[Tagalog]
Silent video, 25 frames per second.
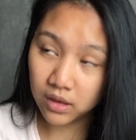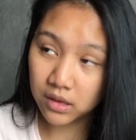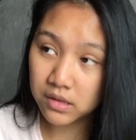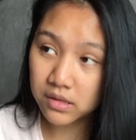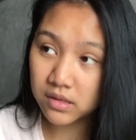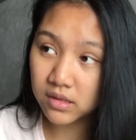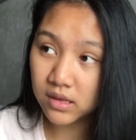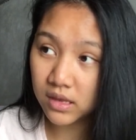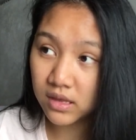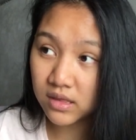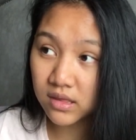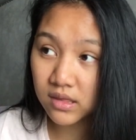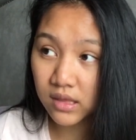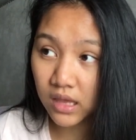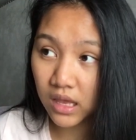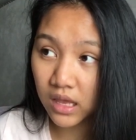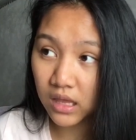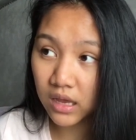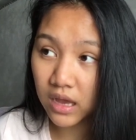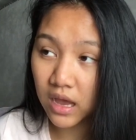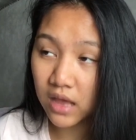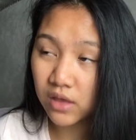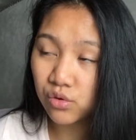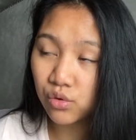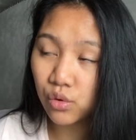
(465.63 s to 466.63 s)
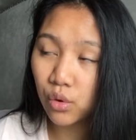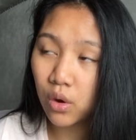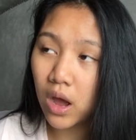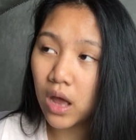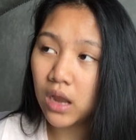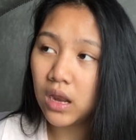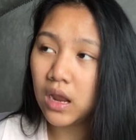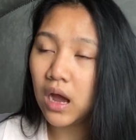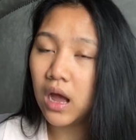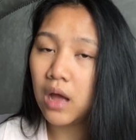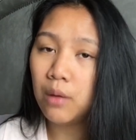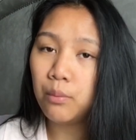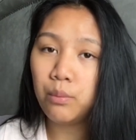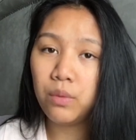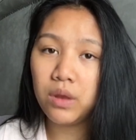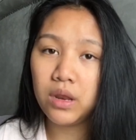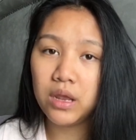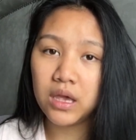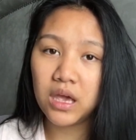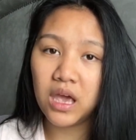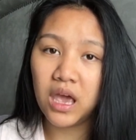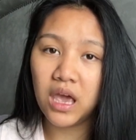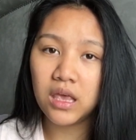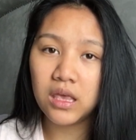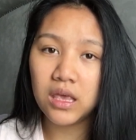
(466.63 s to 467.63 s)
16. Kaso nga lang, ang
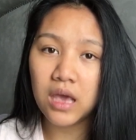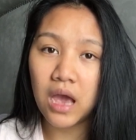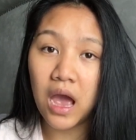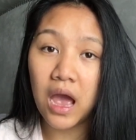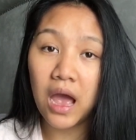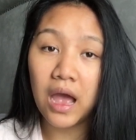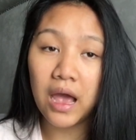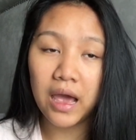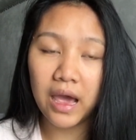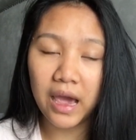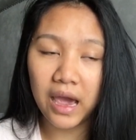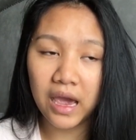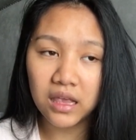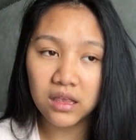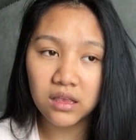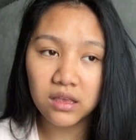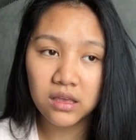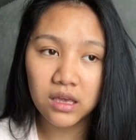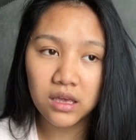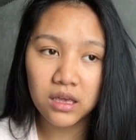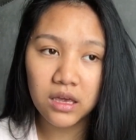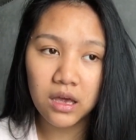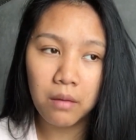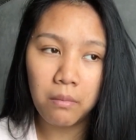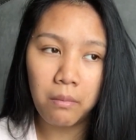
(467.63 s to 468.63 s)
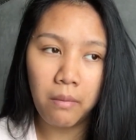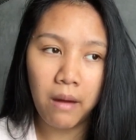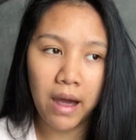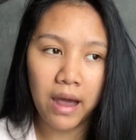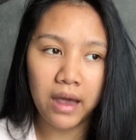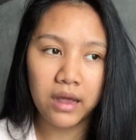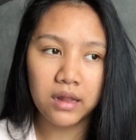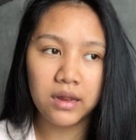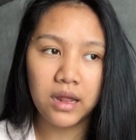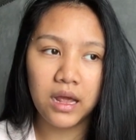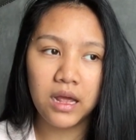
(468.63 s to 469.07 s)
binigay niya, 8GB.